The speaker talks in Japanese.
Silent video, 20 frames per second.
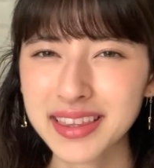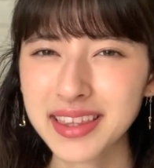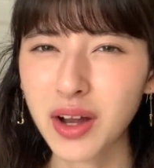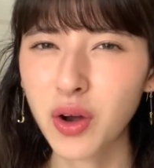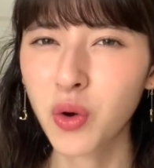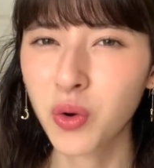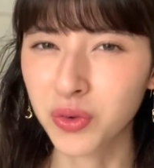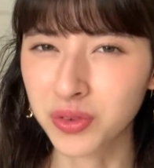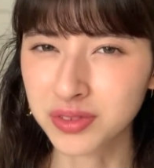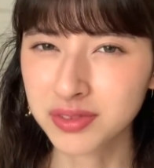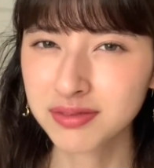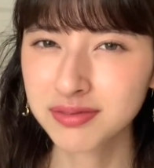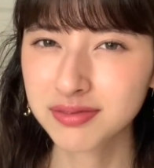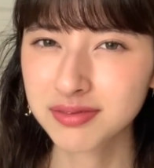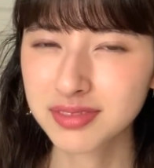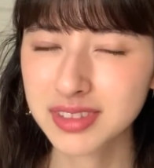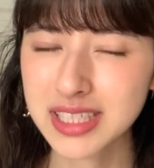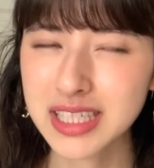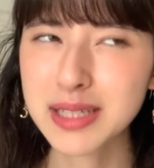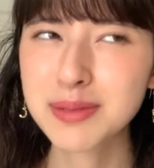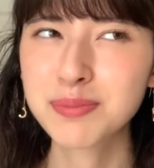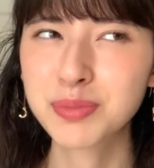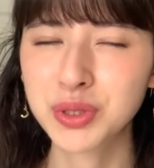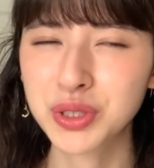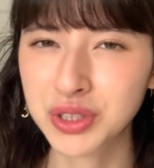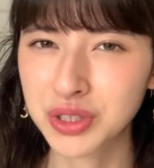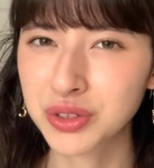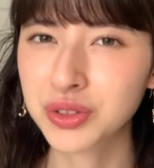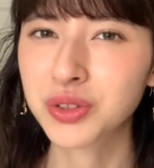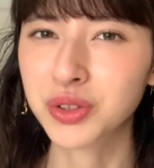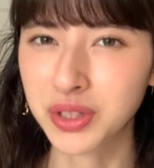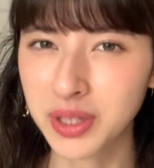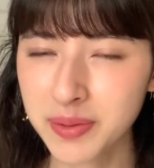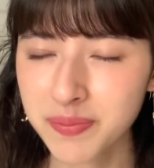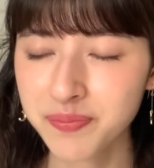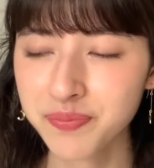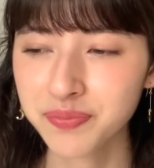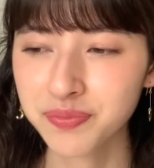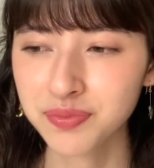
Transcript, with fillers: た本シンプルに言うとね